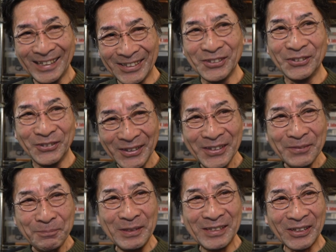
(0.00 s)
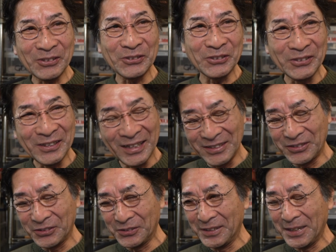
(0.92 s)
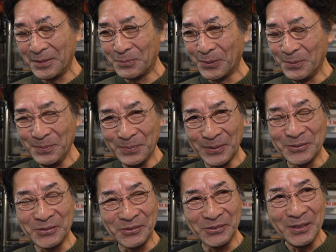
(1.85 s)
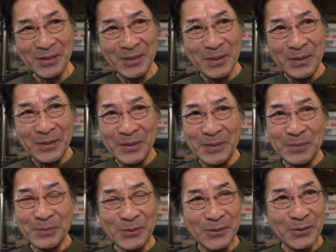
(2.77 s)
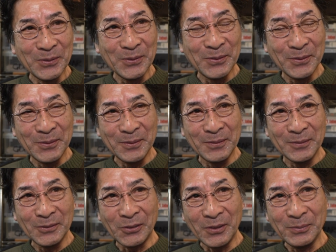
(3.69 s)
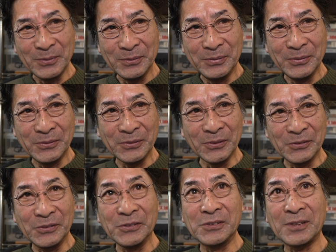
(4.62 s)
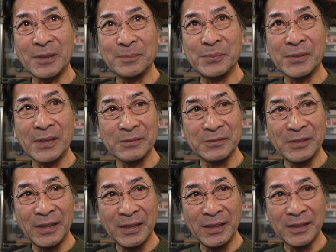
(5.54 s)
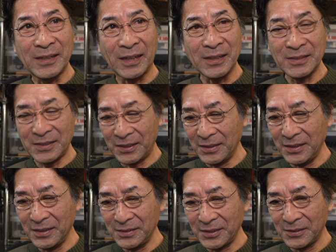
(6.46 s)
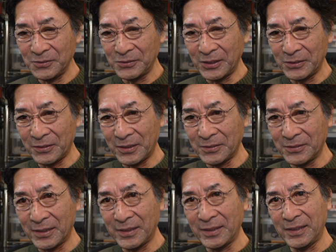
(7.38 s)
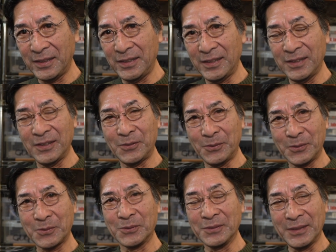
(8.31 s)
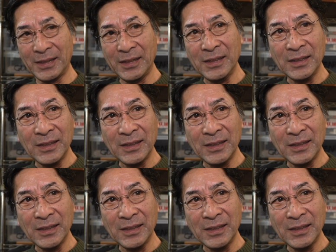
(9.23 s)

あの見たことのない釣りでボンボン釣るもうトレブルフックのついたプラグでガチャガチャのテトラの中へ放り込んで